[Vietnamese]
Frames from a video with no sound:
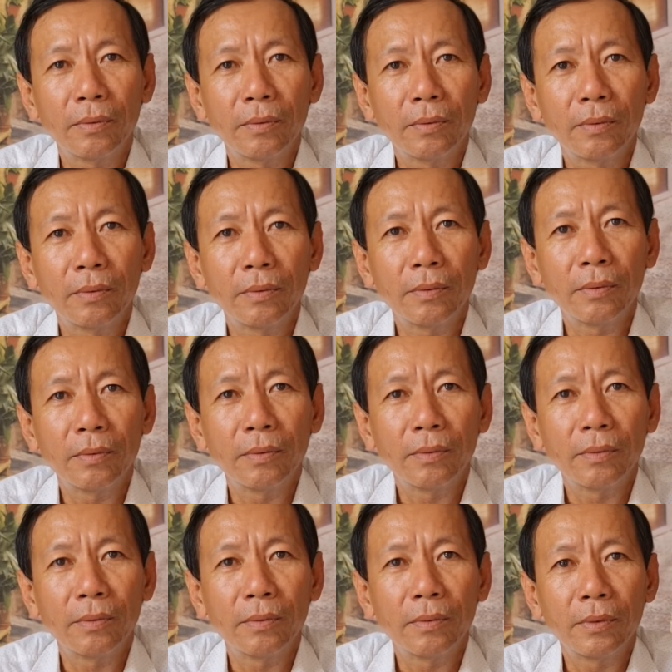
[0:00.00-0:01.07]
dạ
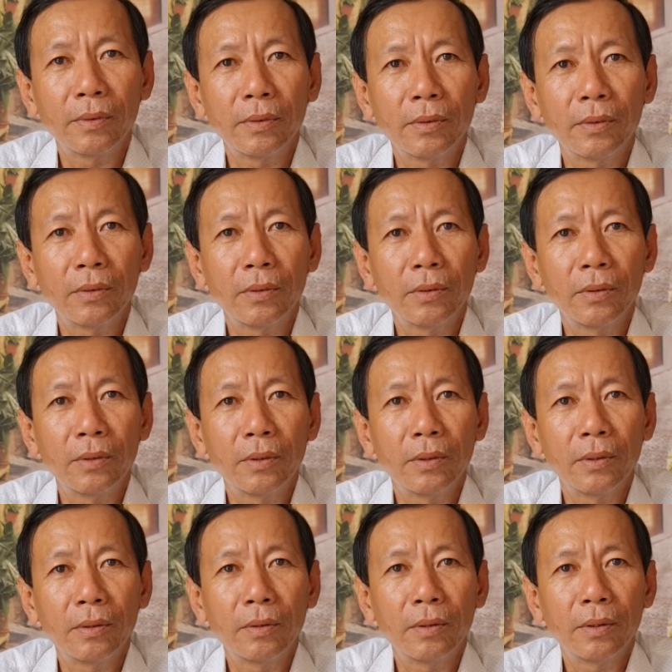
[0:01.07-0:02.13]
rồi công ăn việc
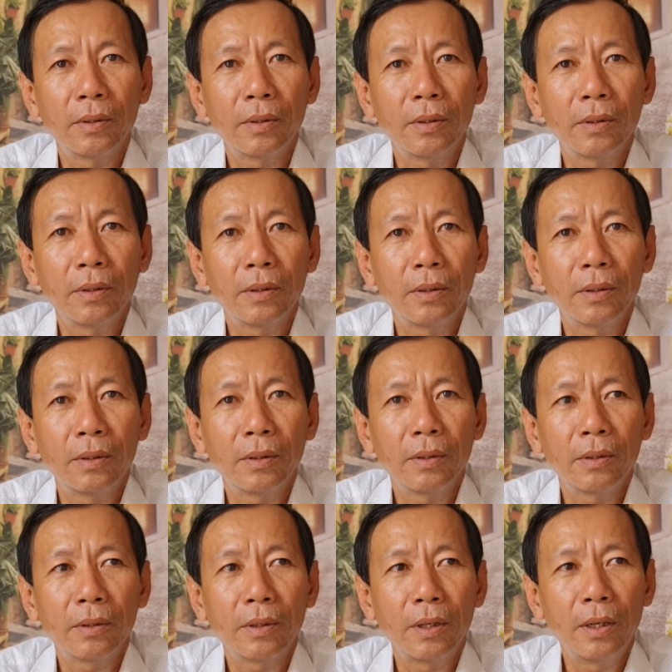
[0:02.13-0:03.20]
làm này kia thì ra sao
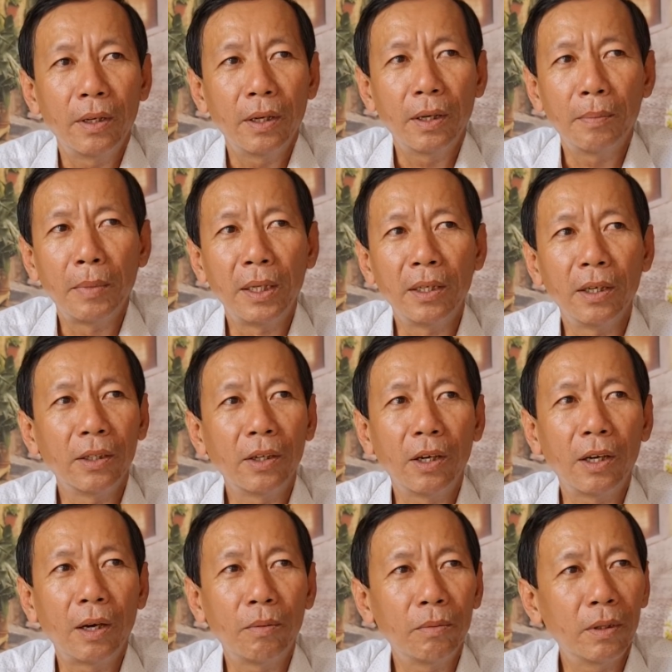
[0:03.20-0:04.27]
thì bình thường
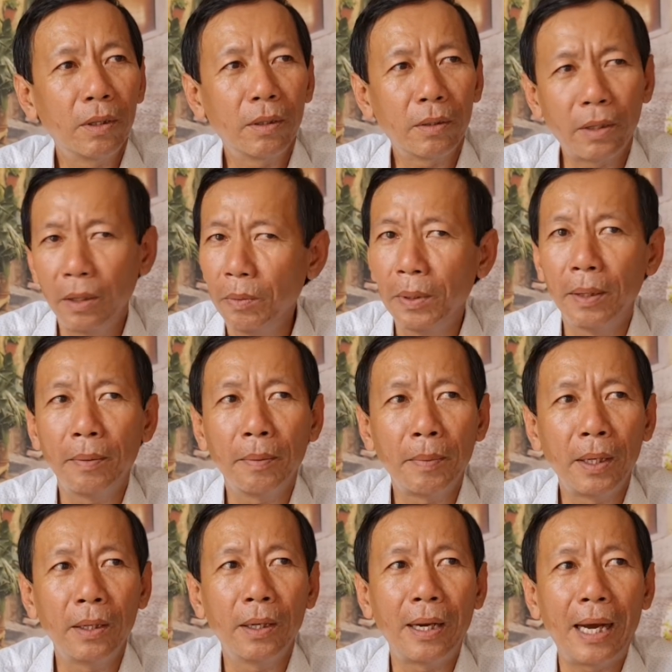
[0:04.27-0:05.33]
thôi không khi mà
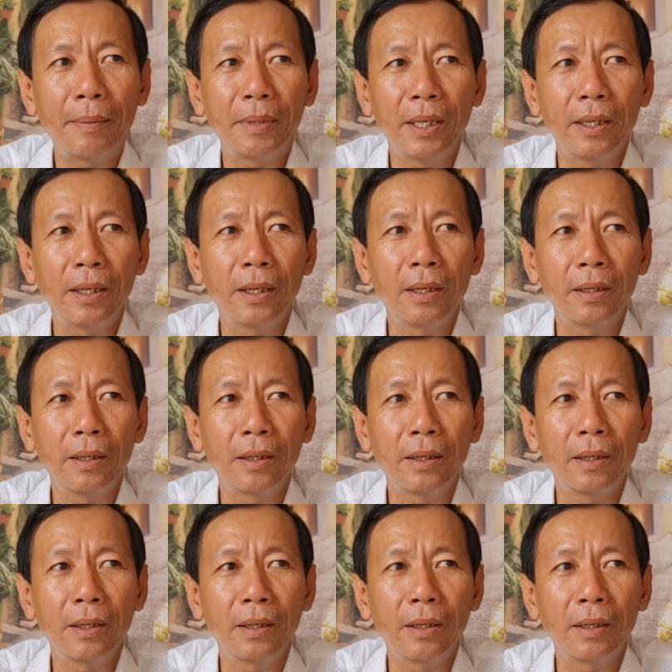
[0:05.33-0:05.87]
mình làm thì